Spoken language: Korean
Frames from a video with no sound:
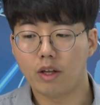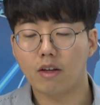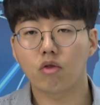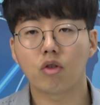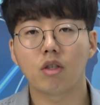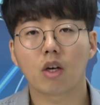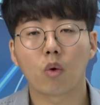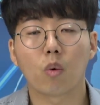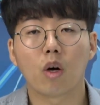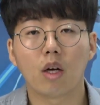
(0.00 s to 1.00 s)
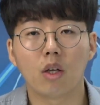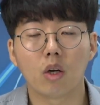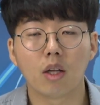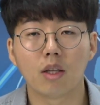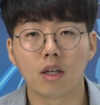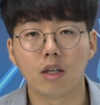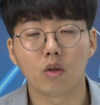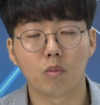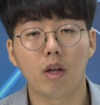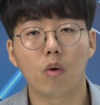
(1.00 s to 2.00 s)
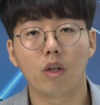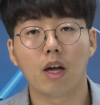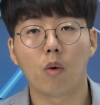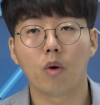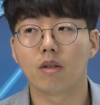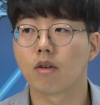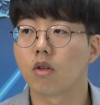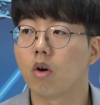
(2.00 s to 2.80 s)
내수 진작 효과가 일어난다는 좀 내용이 나오고 있어서